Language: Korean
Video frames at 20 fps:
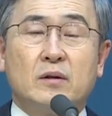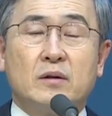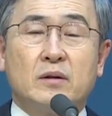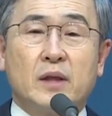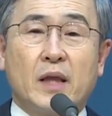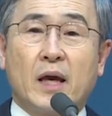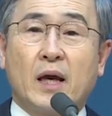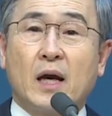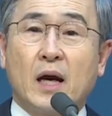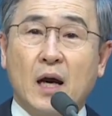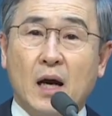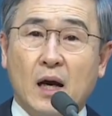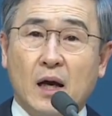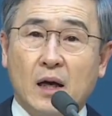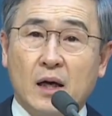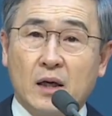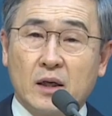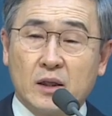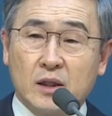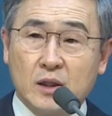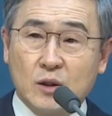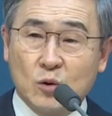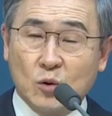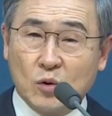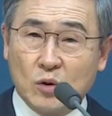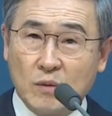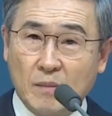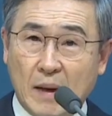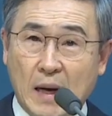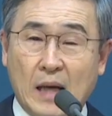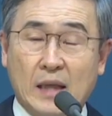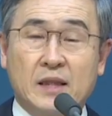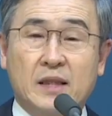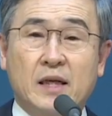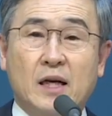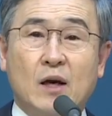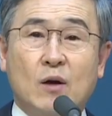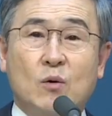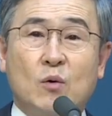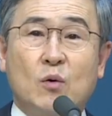내가 기도를 많이
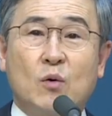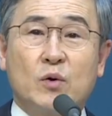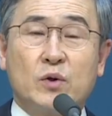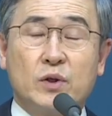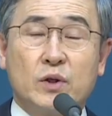하고